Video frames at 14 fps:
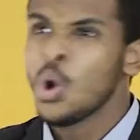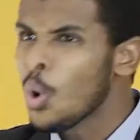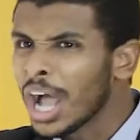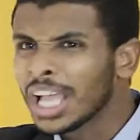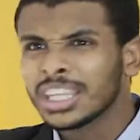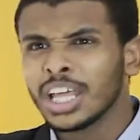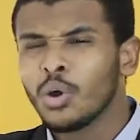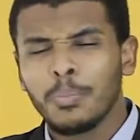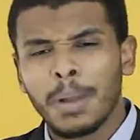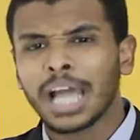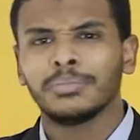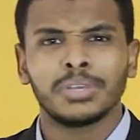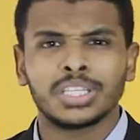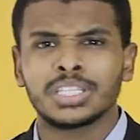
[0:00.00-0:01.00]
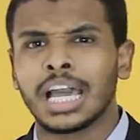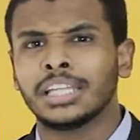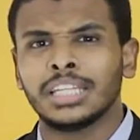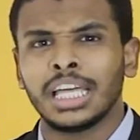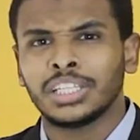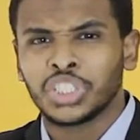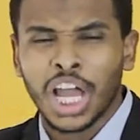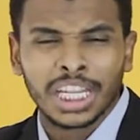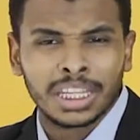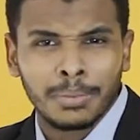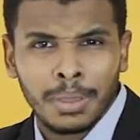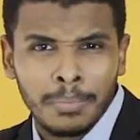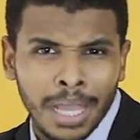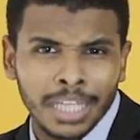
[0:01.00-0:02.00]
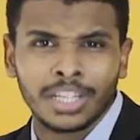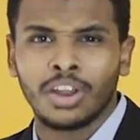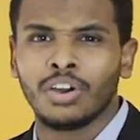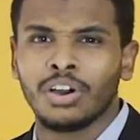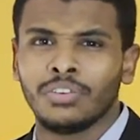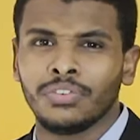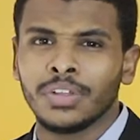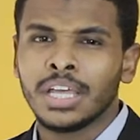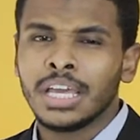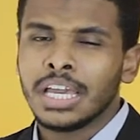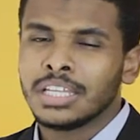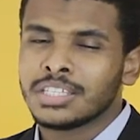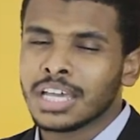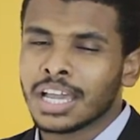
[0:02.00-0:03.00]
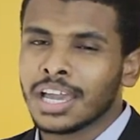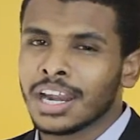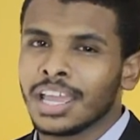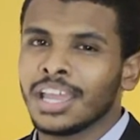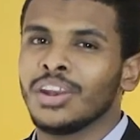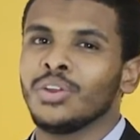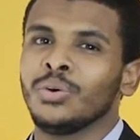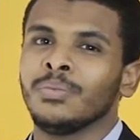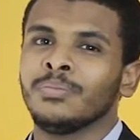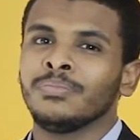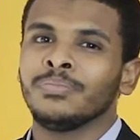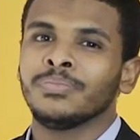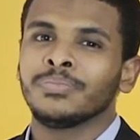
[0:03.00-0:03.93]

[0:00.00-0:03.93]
وحتى لو بعد ما استعديت شعرت ببعض الخوف اتذكر انه